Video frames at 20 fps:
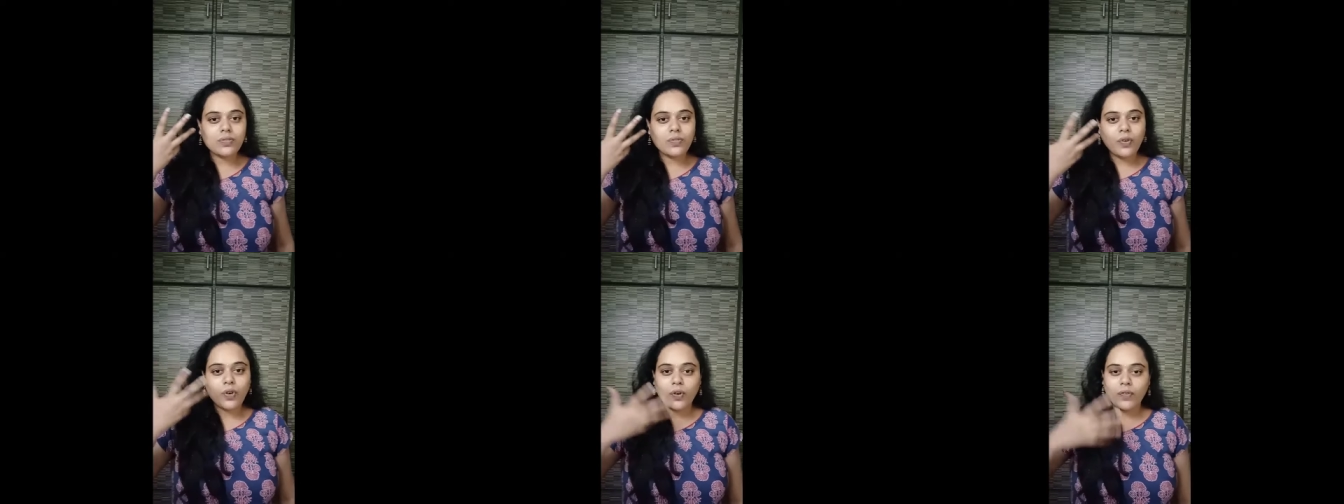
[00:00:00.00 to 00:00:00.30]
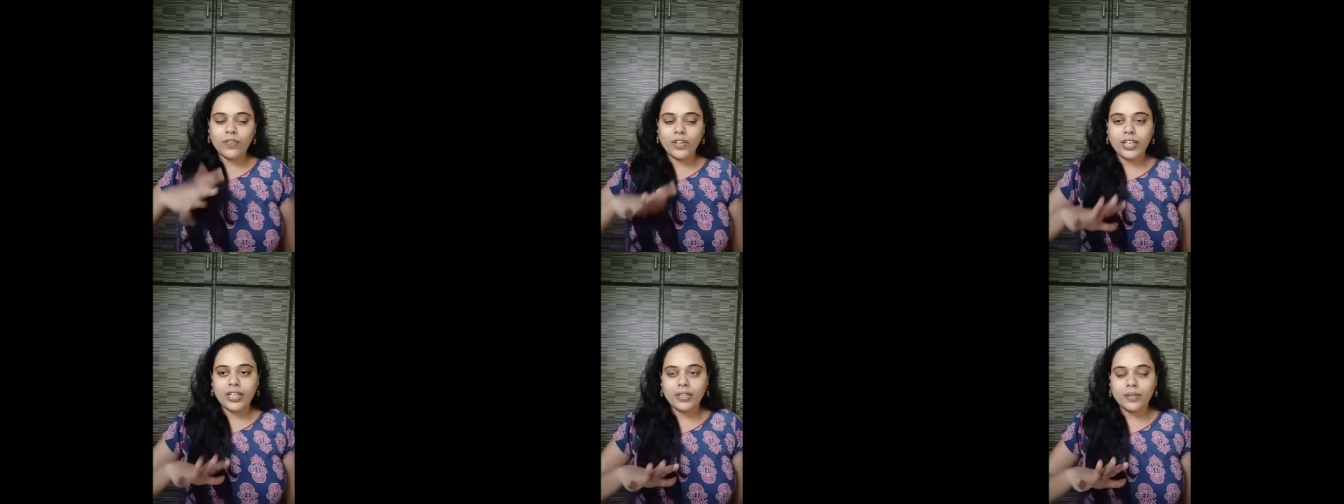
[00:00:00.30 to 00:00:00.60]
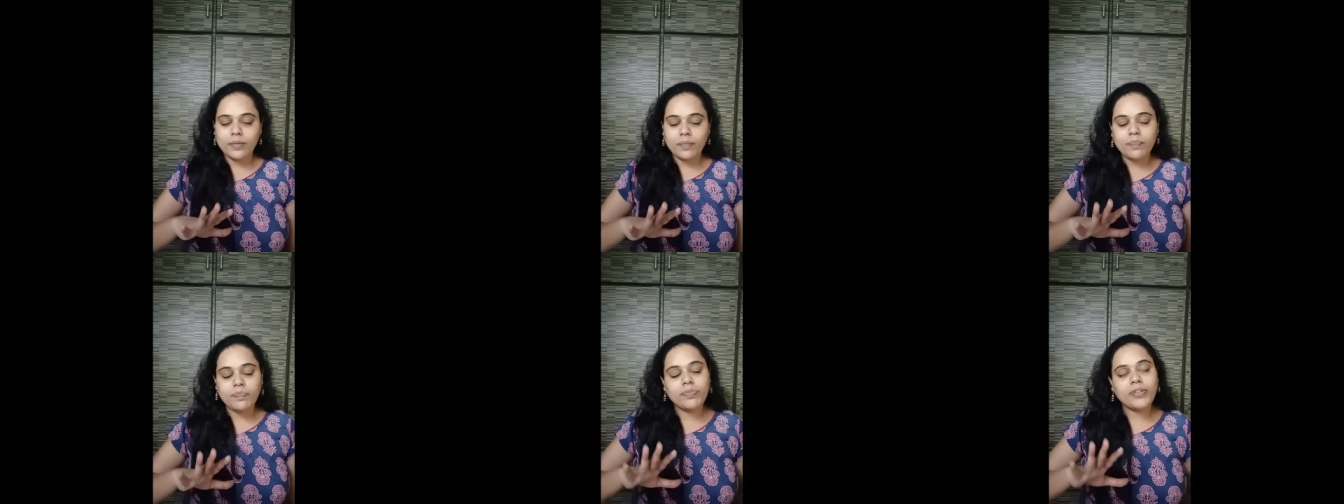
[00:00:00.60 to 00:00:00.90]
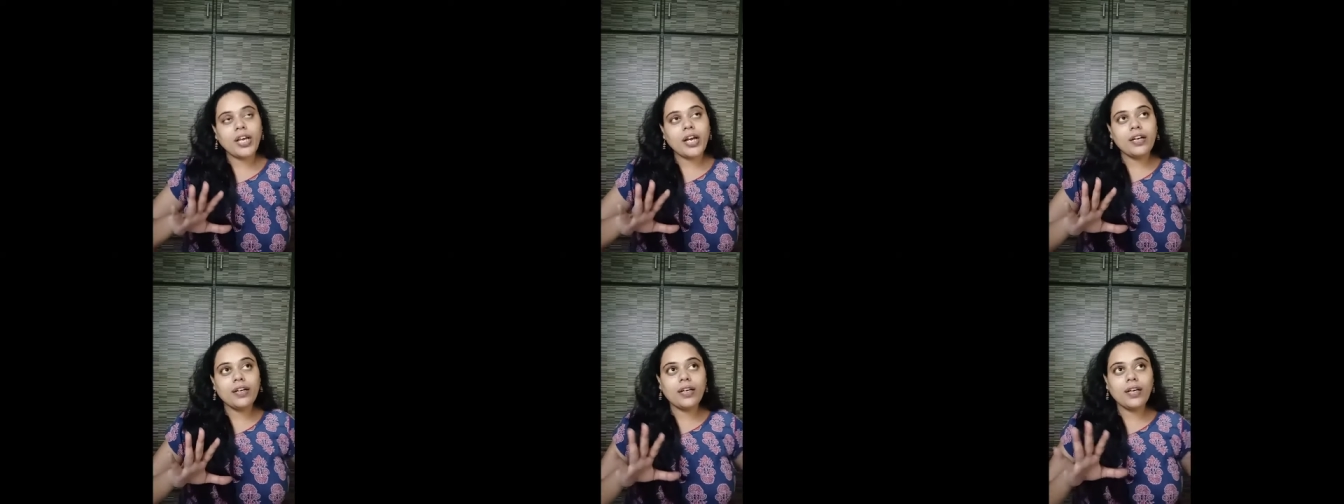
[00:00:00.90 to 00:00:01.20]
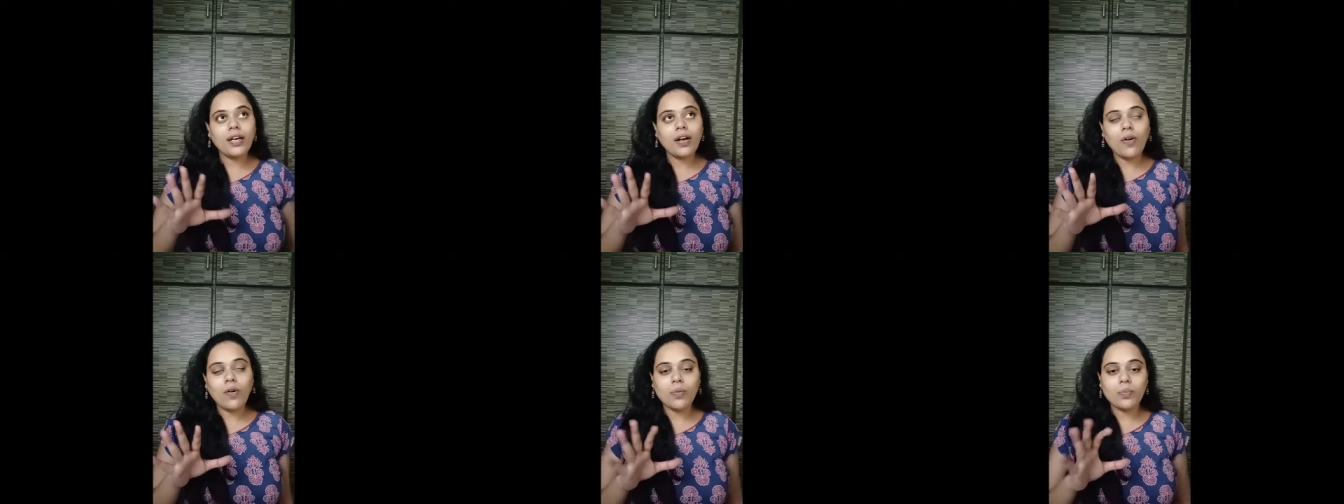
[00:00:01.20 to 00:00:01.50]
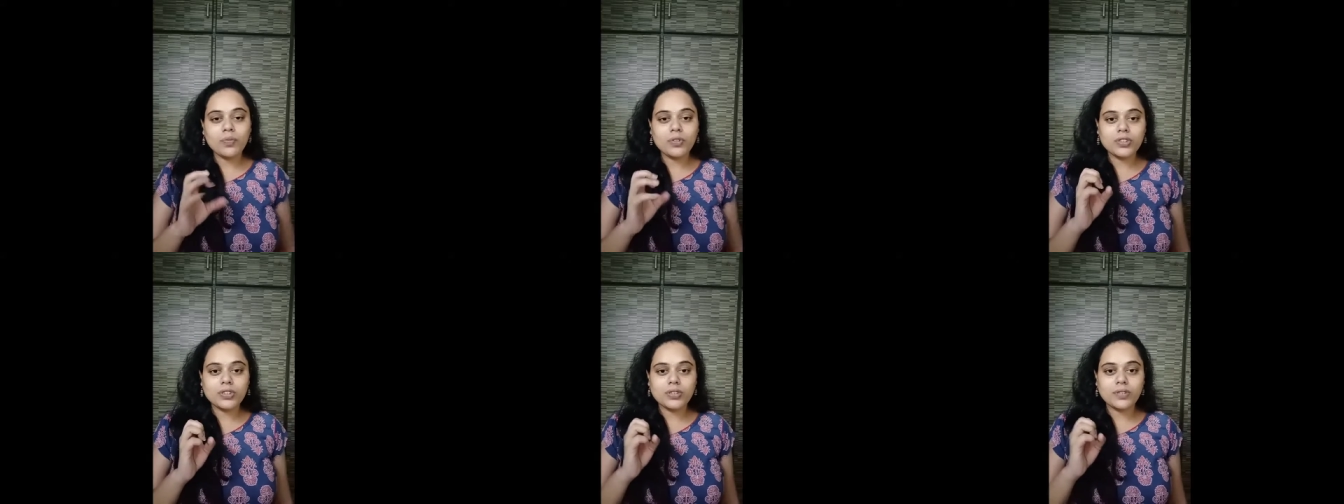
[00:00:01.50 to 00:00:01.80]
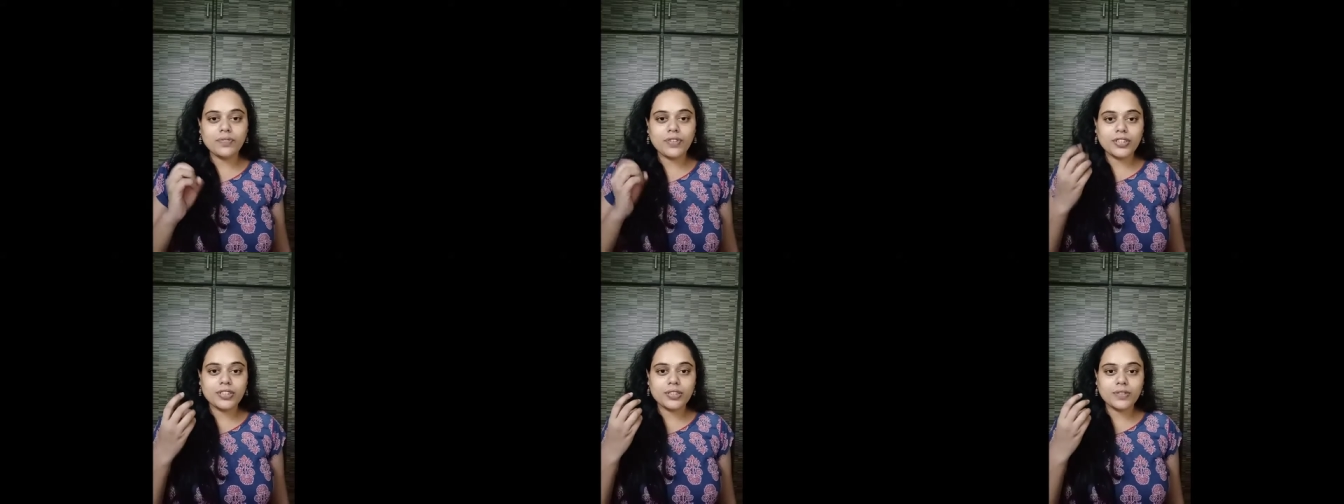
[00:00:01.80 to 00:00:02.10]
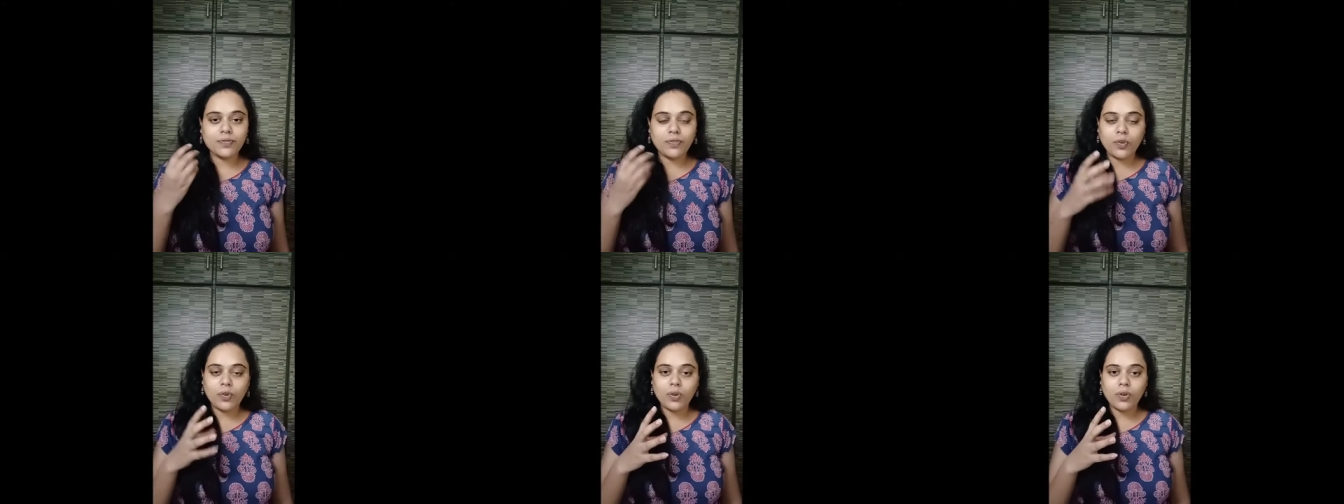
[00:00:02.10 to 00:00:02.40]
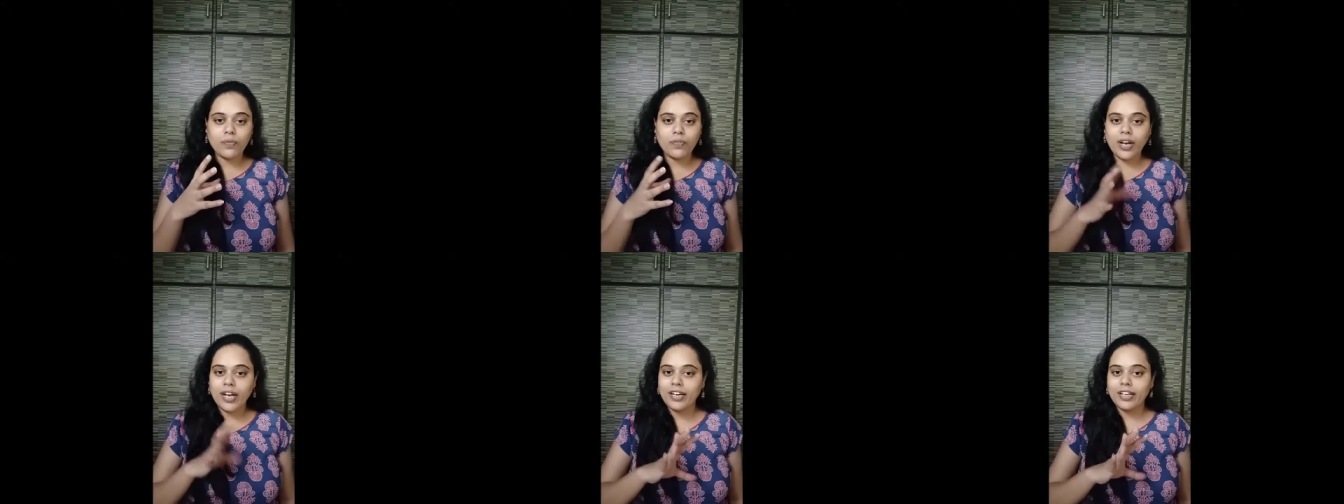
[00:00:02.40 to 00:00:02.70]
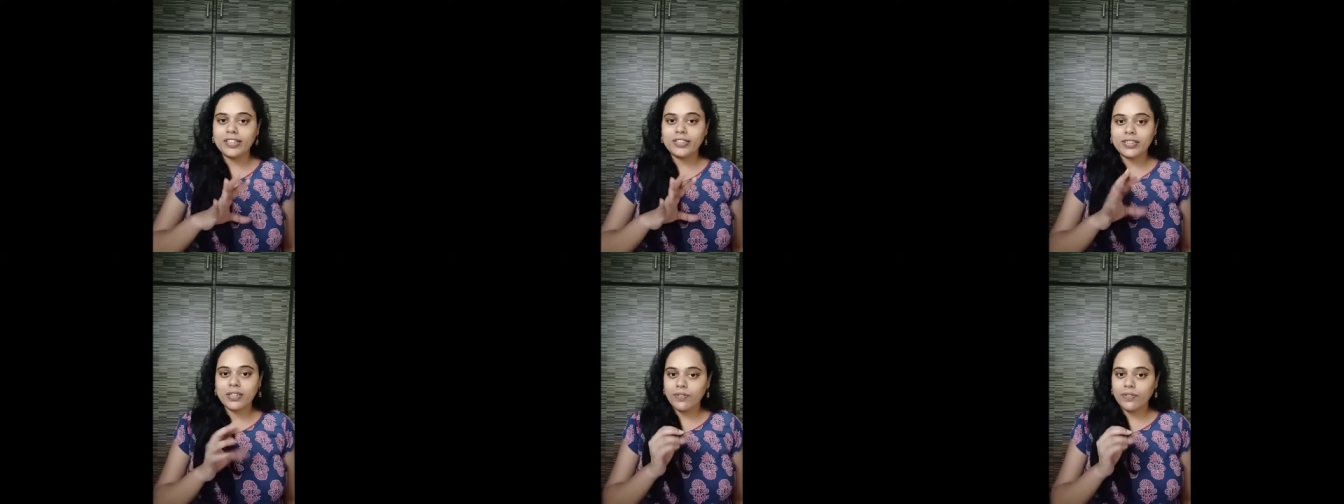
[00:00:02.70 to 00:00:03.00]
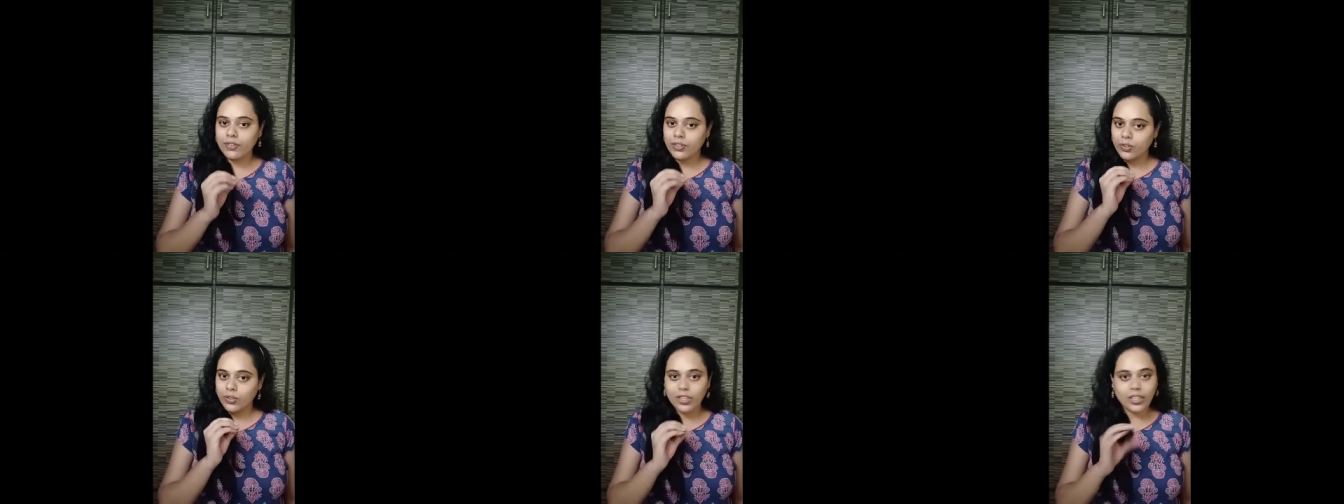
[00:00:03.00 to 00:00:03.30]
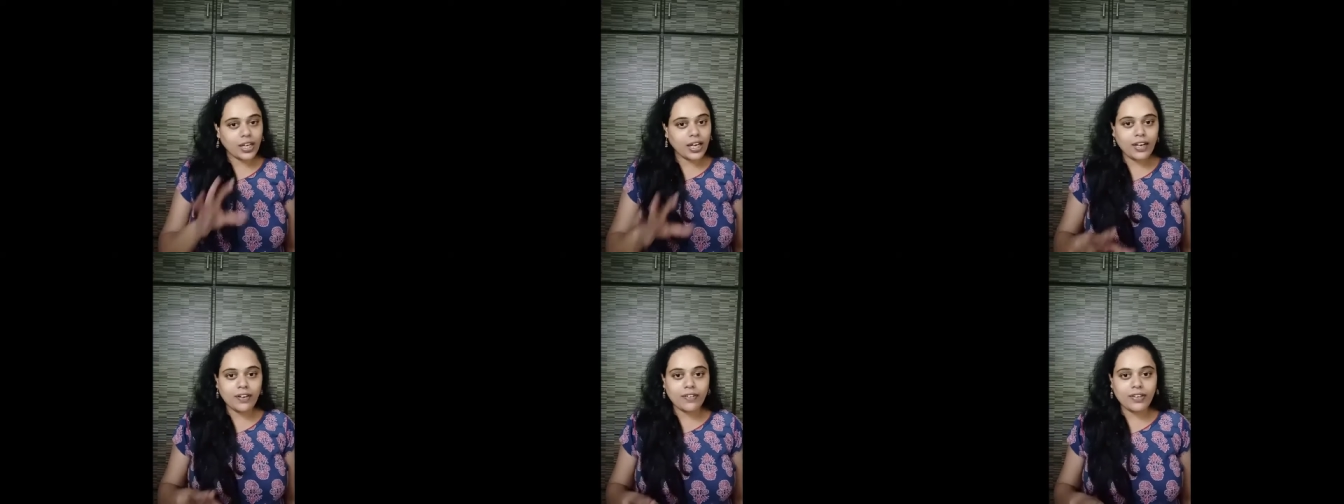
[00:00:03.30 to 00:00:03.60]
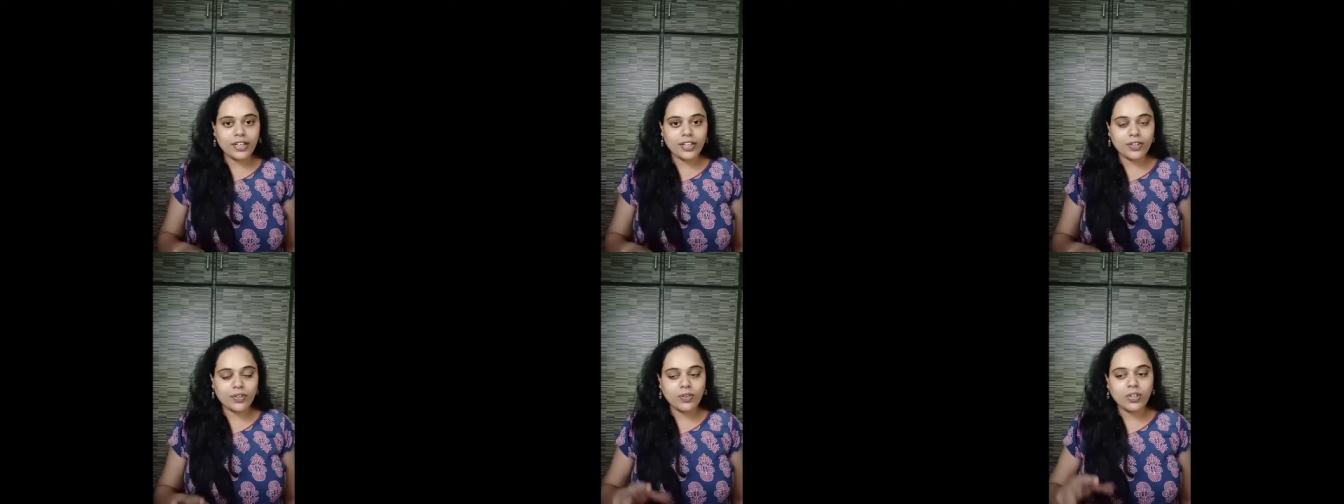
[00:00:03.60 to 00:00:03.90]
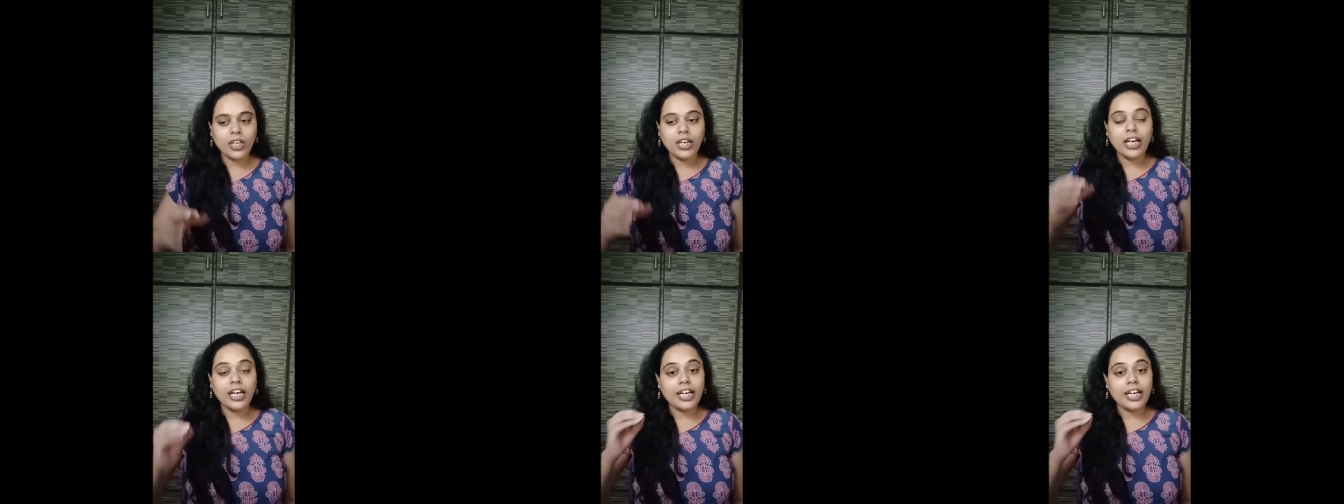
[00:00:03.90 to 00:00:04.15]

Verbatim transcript: ఫోర్ వీక్ అంటే ఆల్మోస్ట్ ఫస్ట్ ఫోర్ ఫైవ్ డేస్ ఎవరితో కలవలేదు